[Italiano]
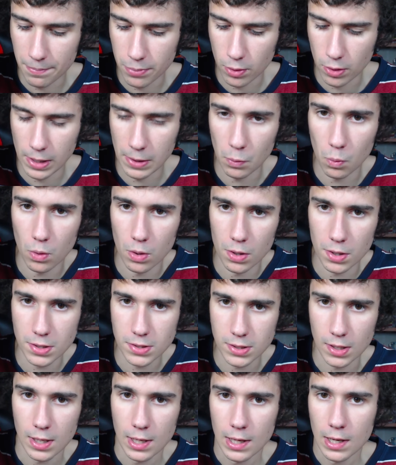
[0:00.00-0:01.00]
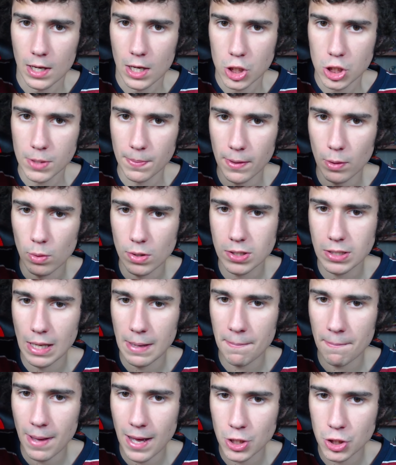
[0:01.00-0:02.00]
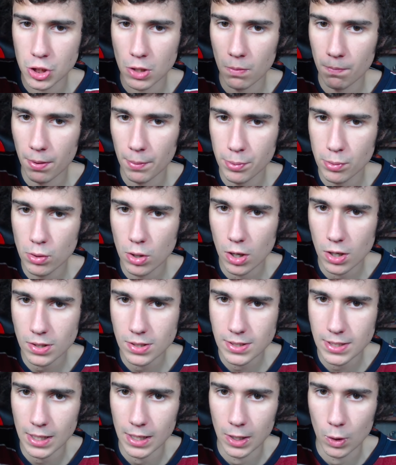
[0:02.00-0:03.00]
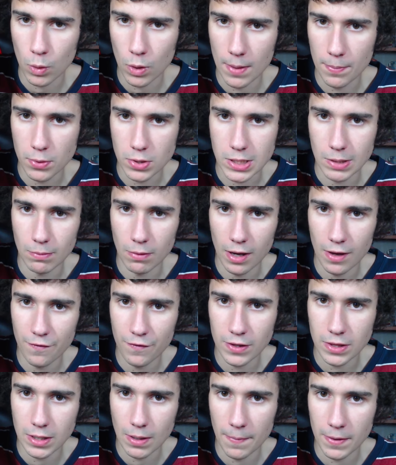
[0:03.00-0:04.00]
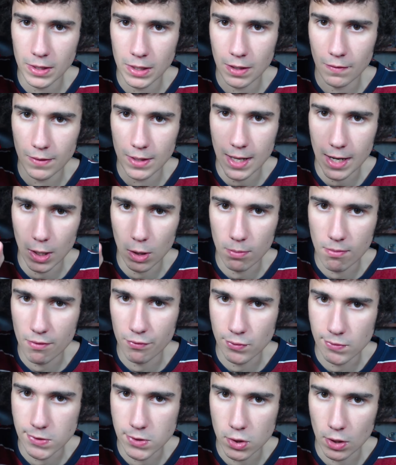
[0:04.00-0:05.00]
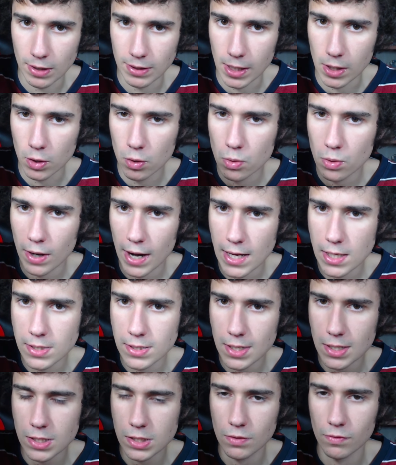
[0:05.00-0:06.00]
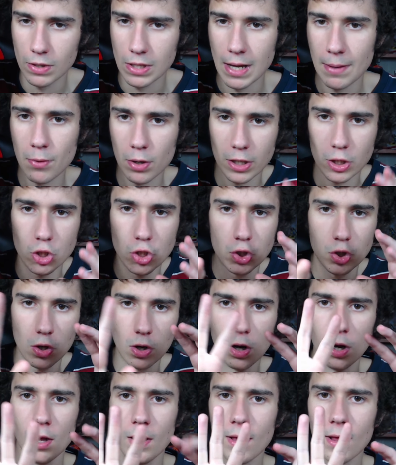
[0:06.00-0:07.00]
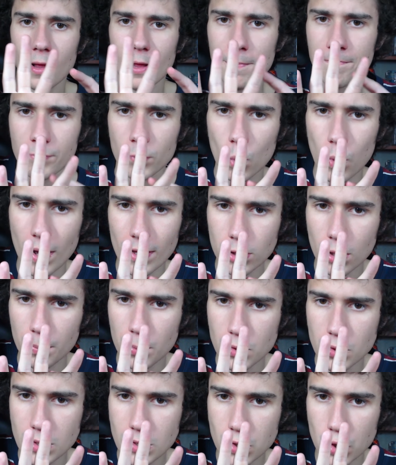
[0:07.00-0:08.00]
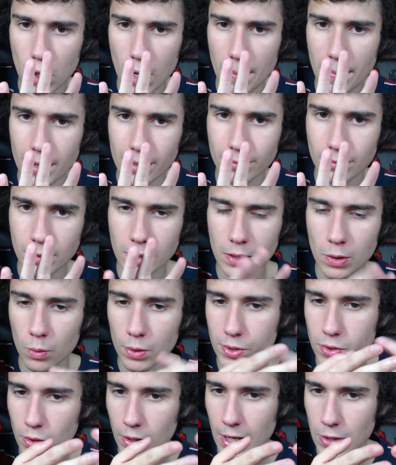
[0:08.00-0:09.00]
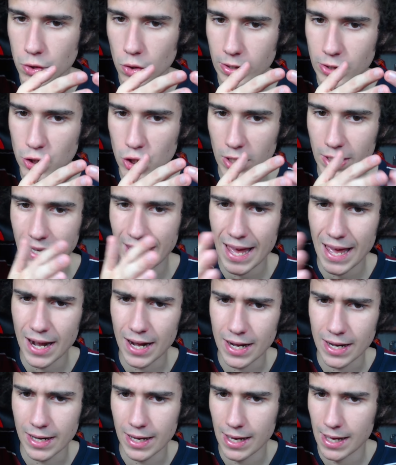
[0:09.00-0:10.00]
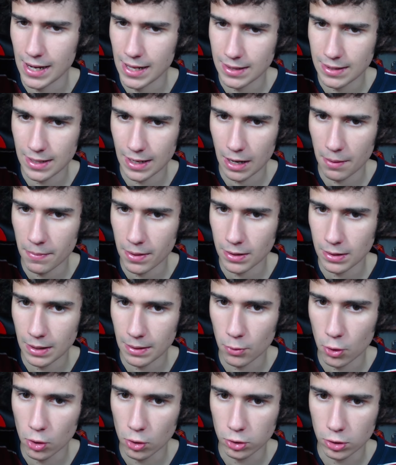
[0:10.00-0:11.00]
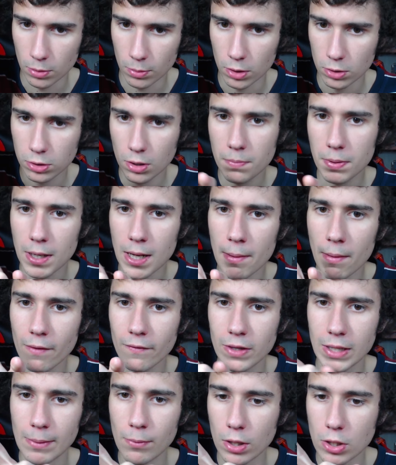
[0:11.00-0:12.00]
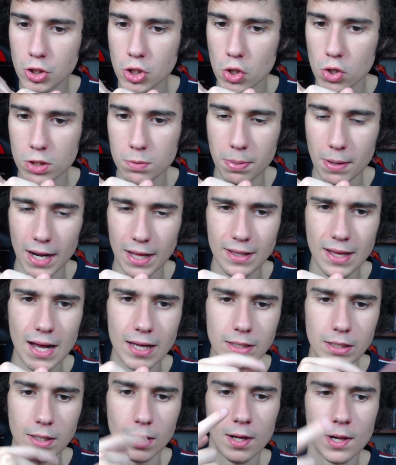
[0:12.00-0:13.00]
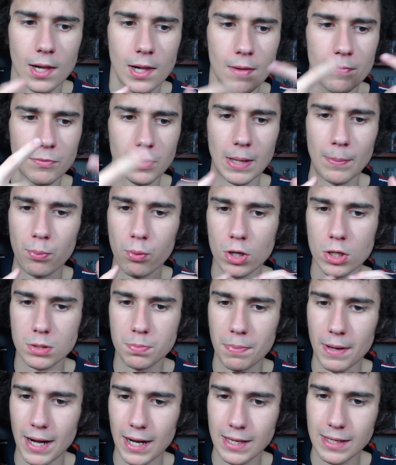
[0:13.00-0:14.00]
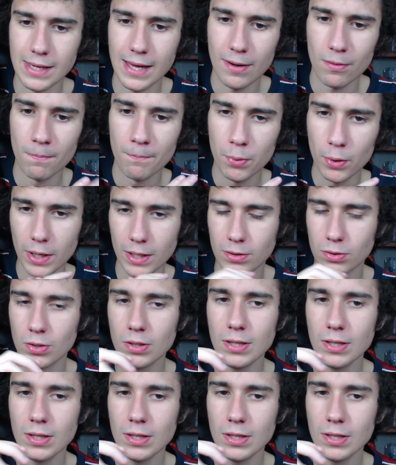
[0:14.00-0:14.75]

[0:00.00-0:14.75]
Rewards. C'è poi questa immagine un po' più grossa nel quale possiamo effettivamente vedere come funziona Tycoon Racers. Vediamo che ci sono quattro posizionamenti, in questo caso c'è Kerry che è letteralmente molto molto prima, vediamo che c'è lo sparadadi che può sparacchiare un pochetto i